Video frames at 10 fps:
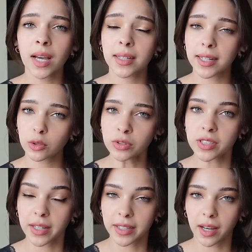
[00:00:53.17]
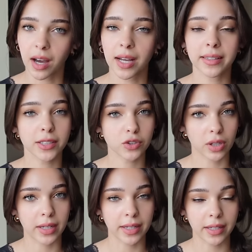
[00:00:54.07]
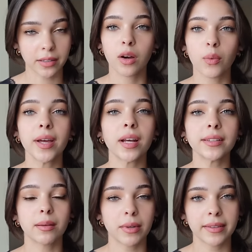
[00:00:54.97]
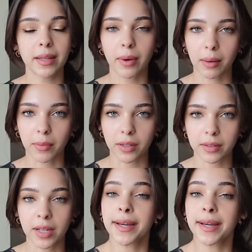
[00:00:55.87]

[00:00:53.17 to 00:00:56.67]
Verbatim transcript: هلا لكون صريحه حطيت سؤالين وين اطيب لاتيه بعمان